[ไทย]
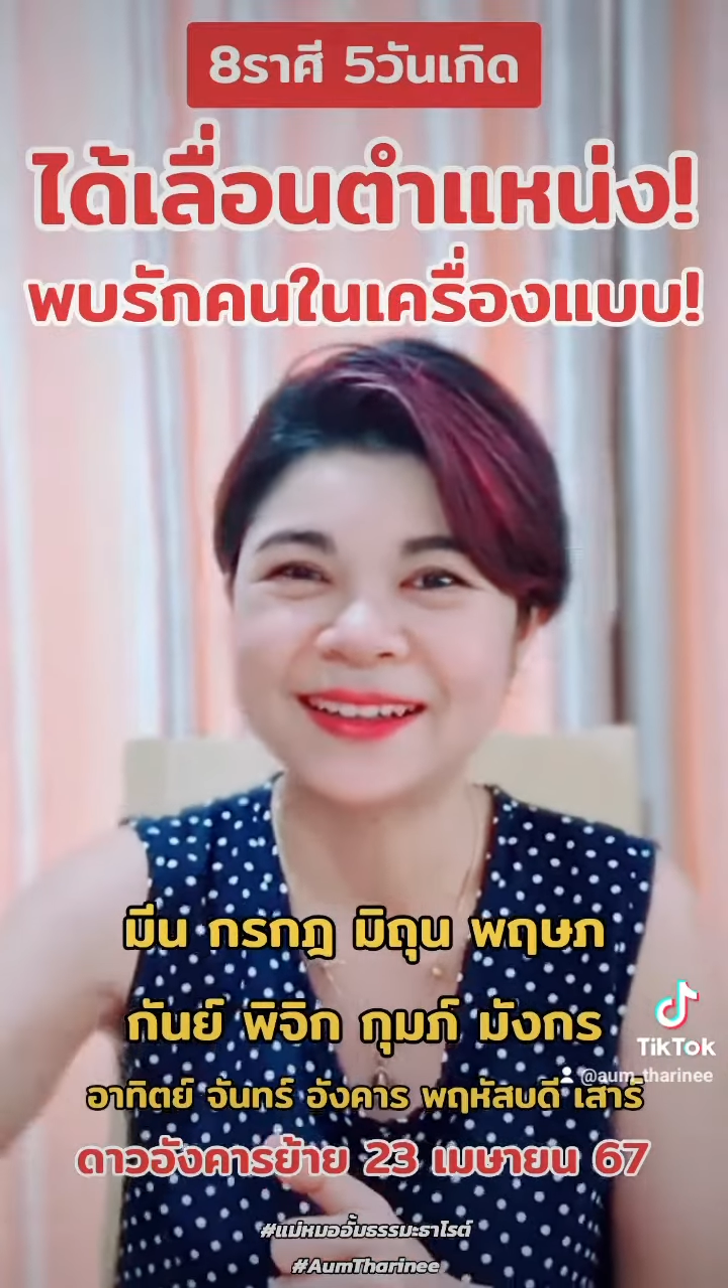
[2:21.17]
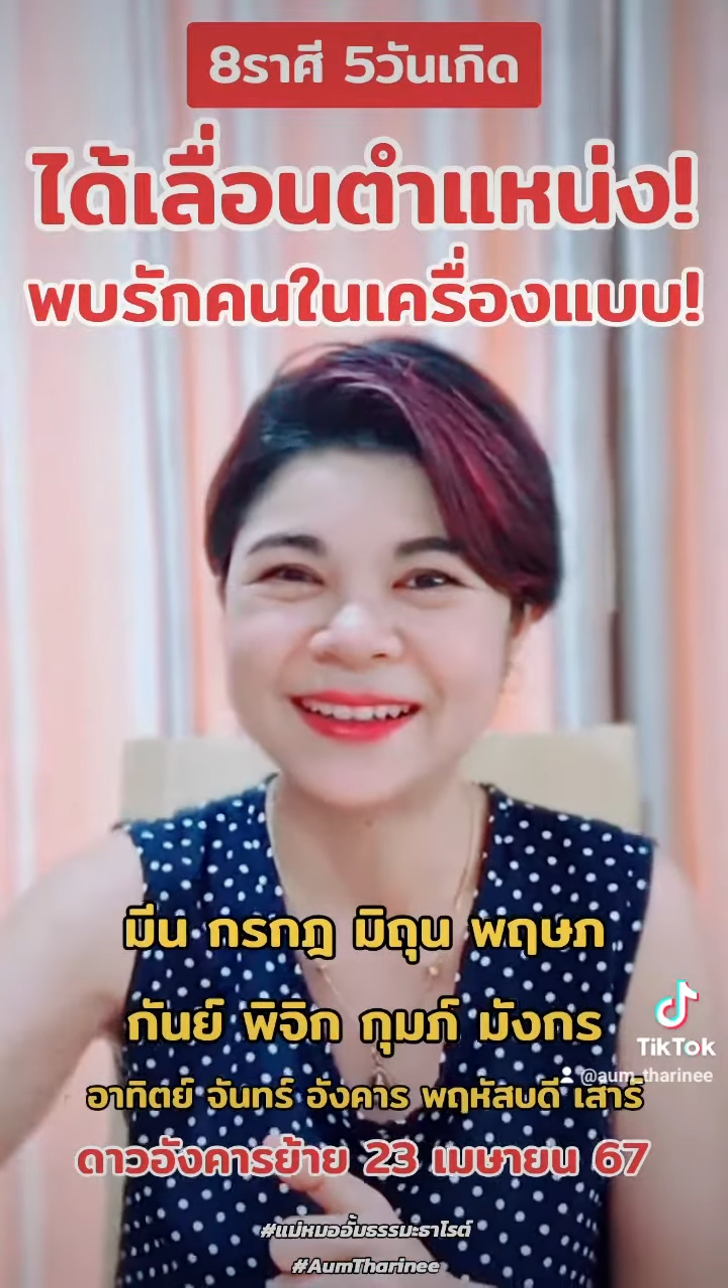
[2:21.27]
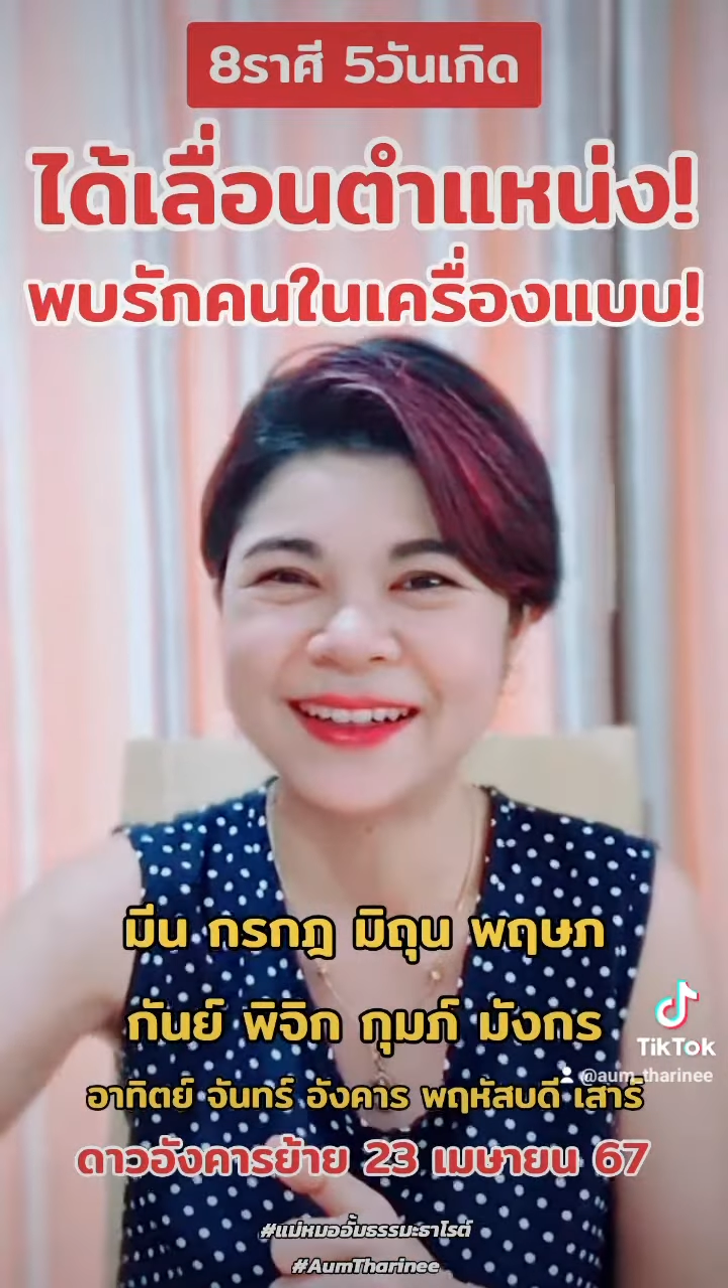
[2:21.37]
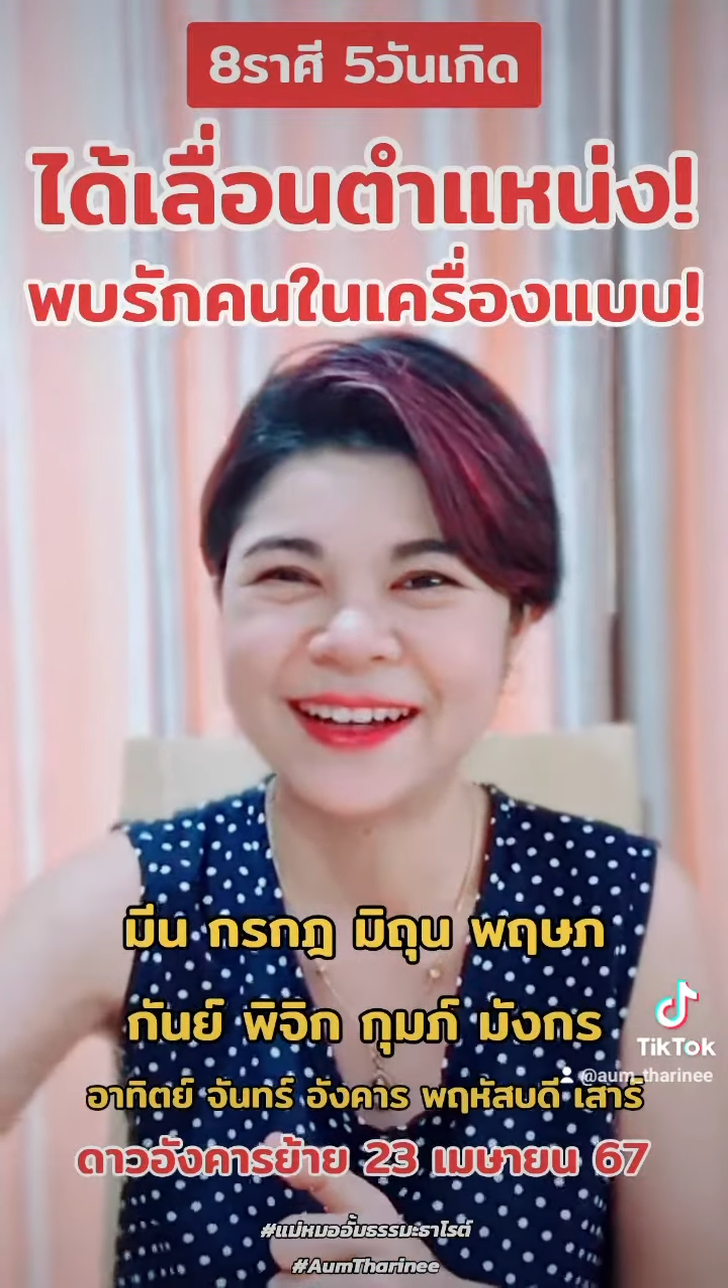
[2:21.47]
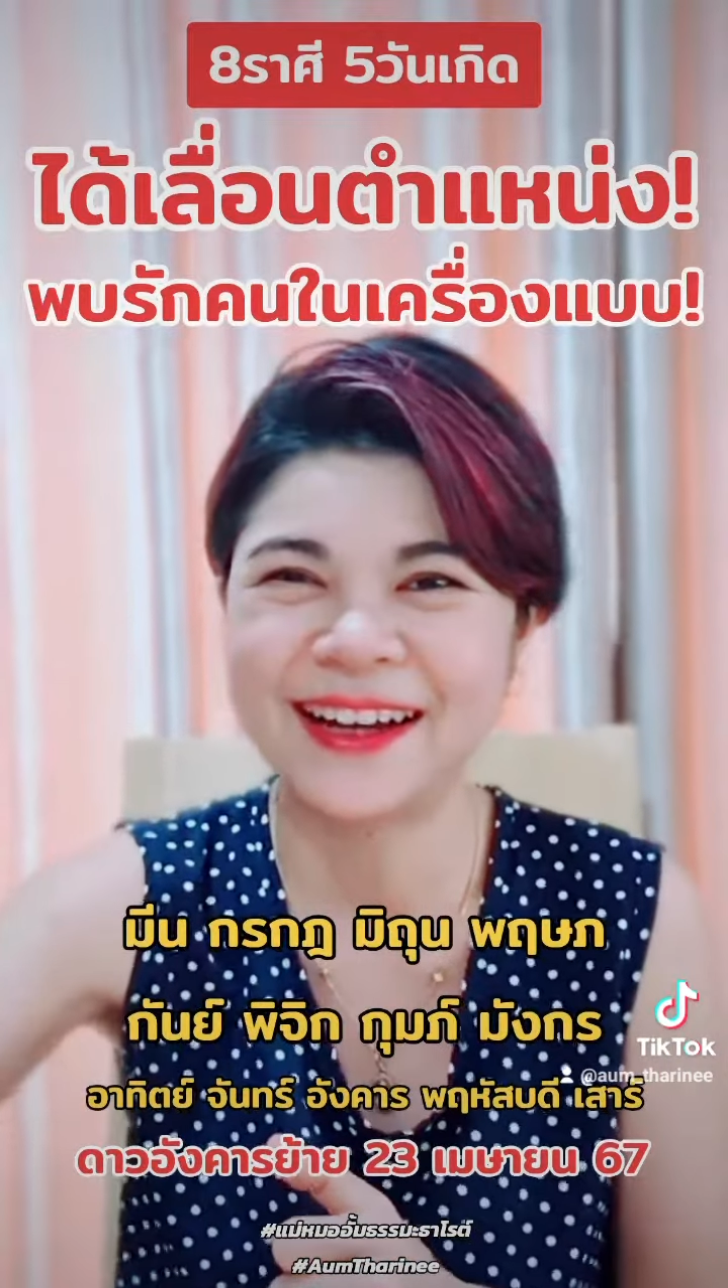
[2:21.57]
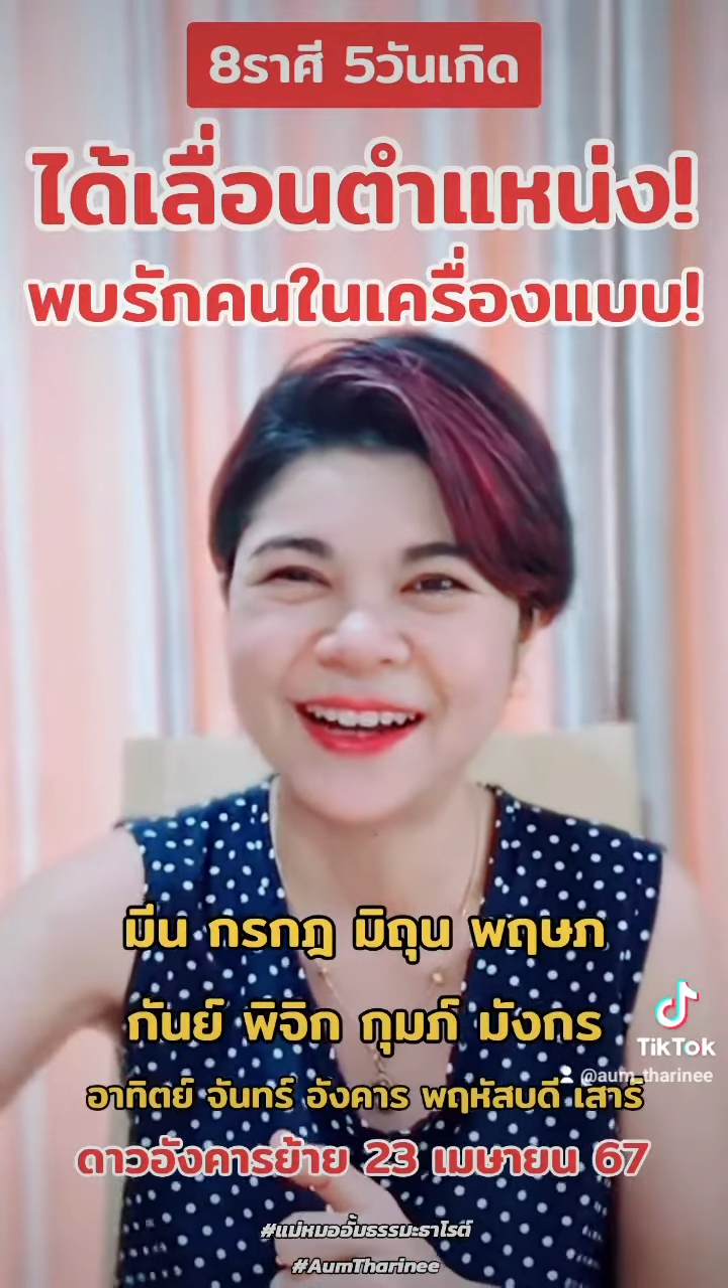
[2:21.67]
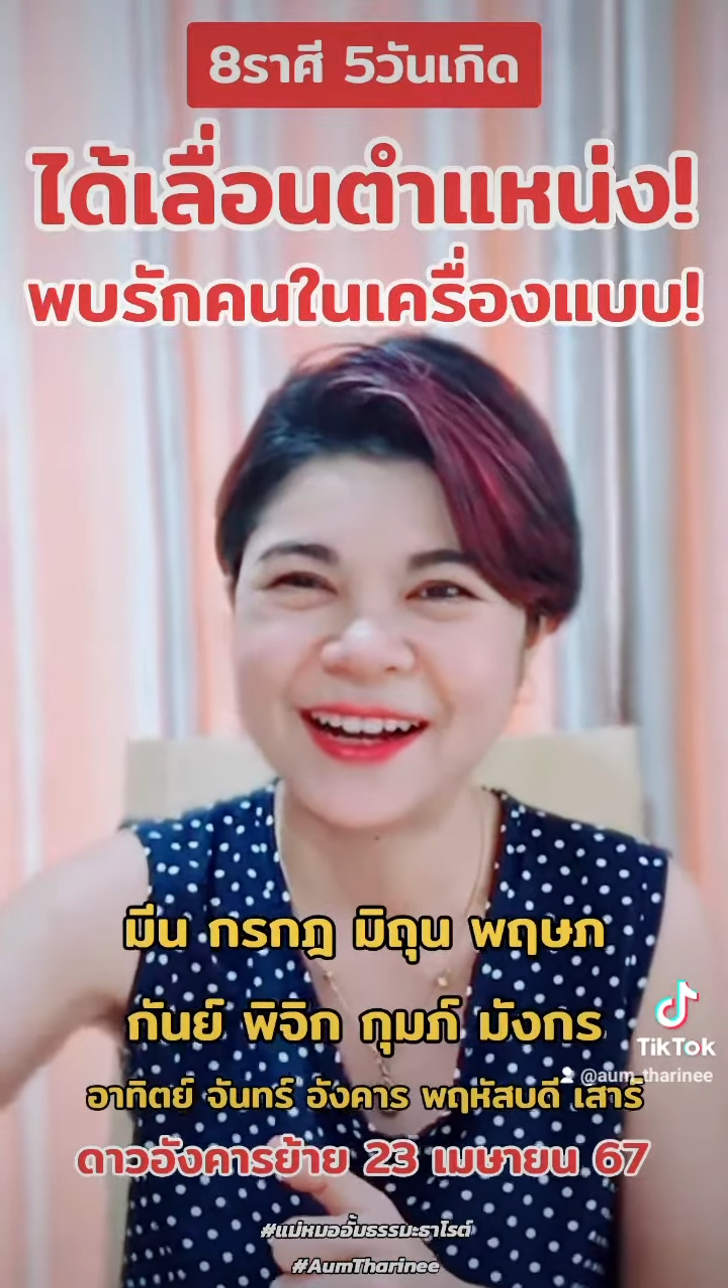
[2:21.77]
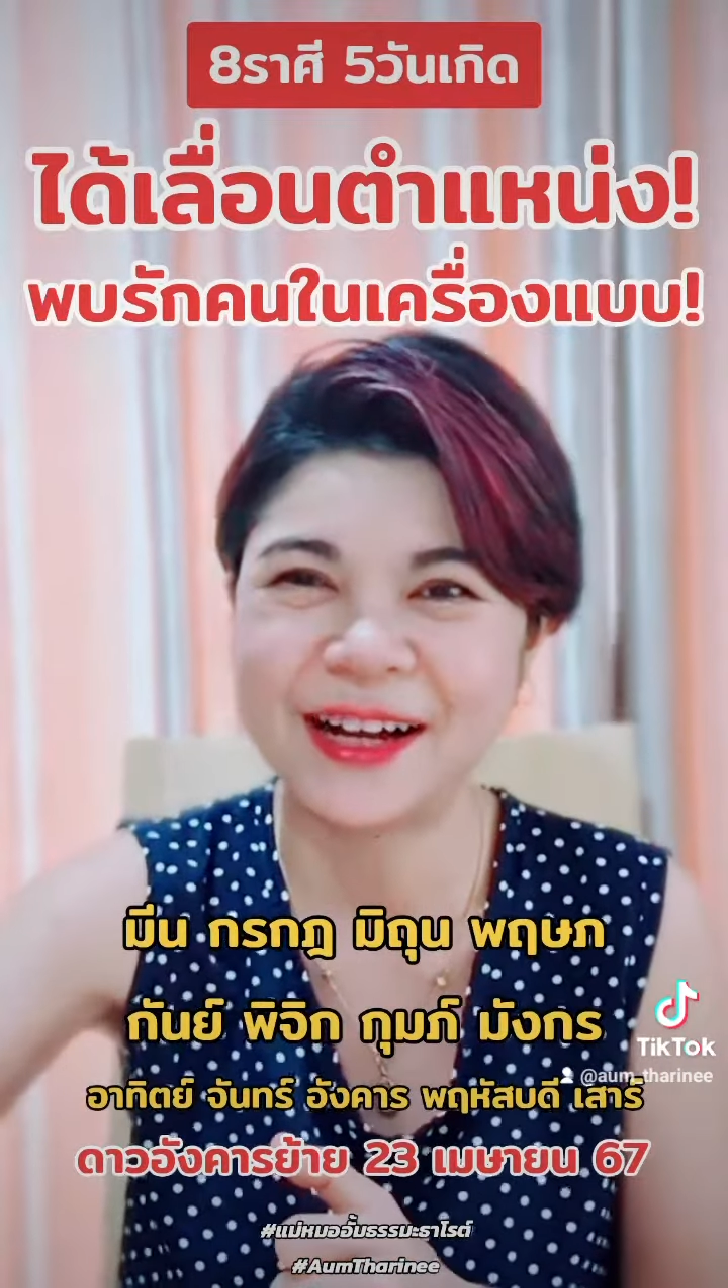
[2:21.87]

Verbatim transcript: เออ